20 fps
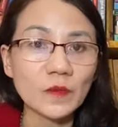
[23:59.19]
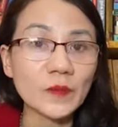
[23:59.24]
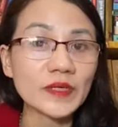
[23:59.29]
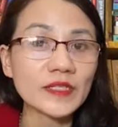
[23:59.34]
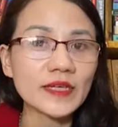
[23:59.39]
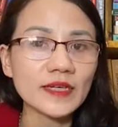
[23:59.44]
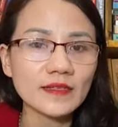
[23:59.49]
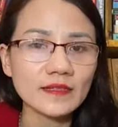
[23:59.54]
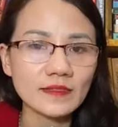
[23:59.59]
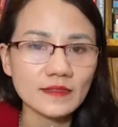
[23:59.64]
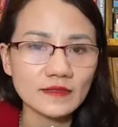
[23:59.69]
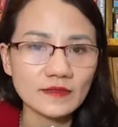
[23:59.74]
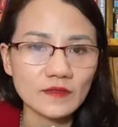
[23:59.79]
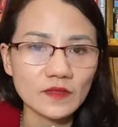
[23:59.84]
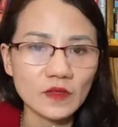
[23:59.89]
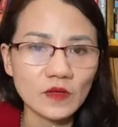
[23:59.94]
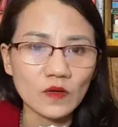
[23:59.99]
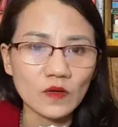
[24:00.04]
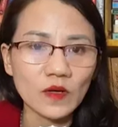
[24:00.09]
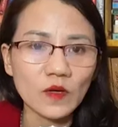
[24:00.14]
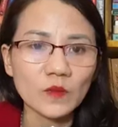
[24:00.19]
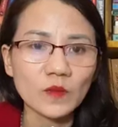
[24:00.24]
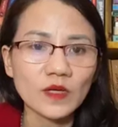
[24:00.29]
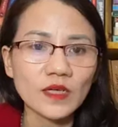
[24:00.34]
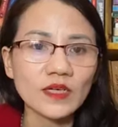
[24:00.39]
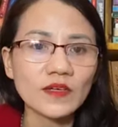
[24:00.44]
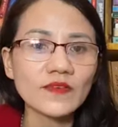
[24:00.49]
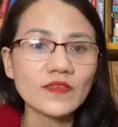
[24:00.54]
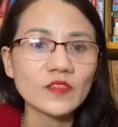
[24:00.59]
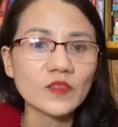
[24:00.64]
tưởng mình thích là nó
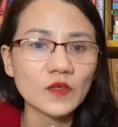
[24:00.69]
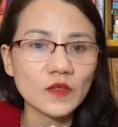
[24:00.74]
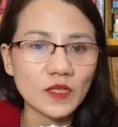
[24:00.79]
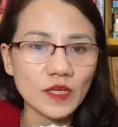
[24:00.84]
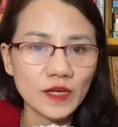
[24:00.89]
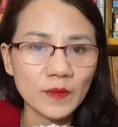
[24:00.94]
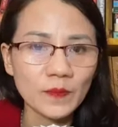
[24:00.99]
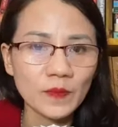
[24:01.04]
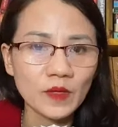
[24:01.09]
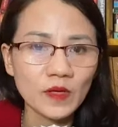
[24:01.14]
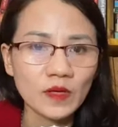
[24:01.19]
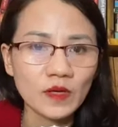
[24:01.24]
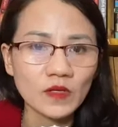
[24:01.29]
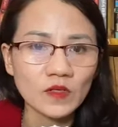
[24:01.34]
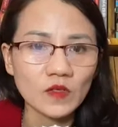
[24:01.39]
đồng ý và cho thêm